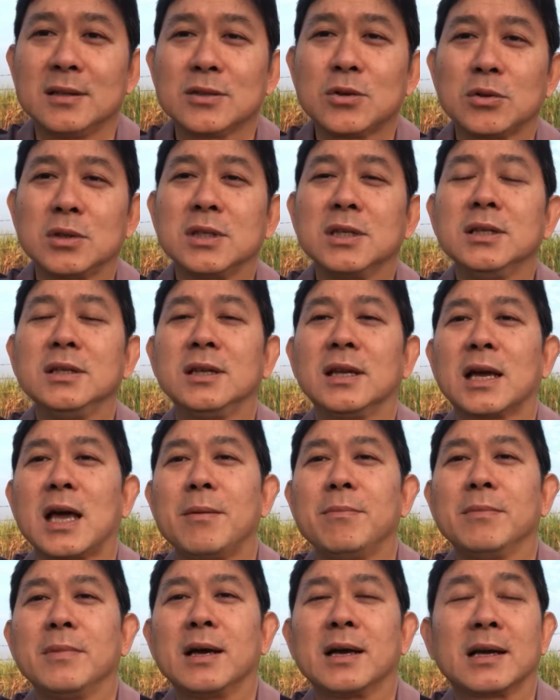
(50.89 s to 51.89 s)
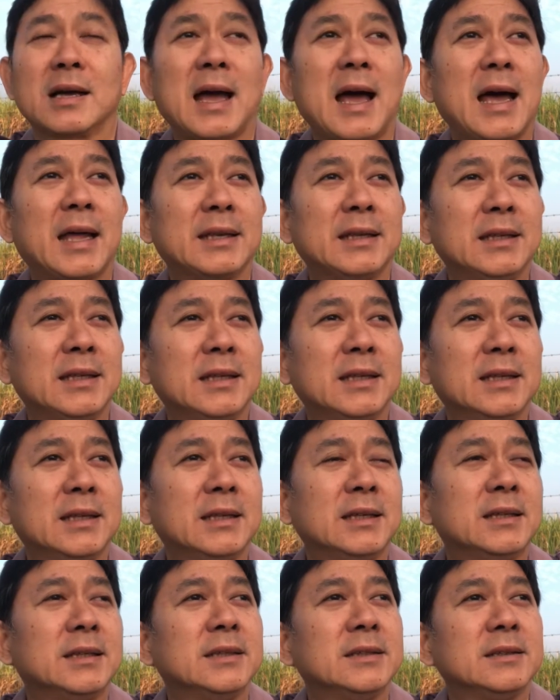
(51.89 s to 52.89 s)
สดชื่นนะครับ อากาศนี่
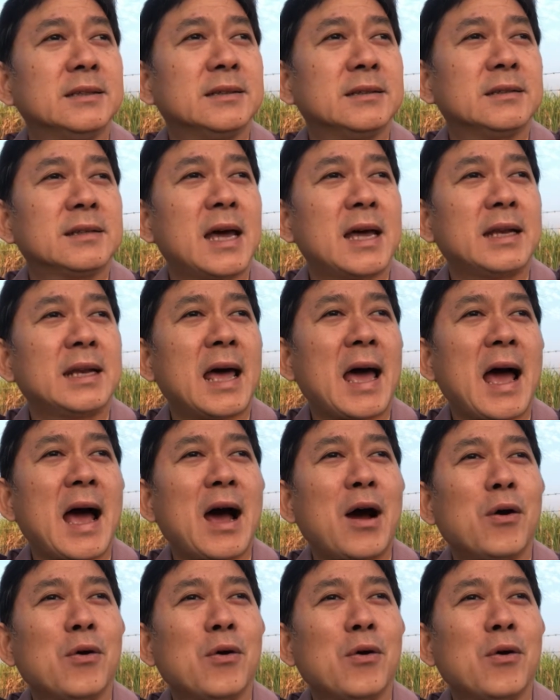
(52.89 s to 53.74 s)
หน้าหนา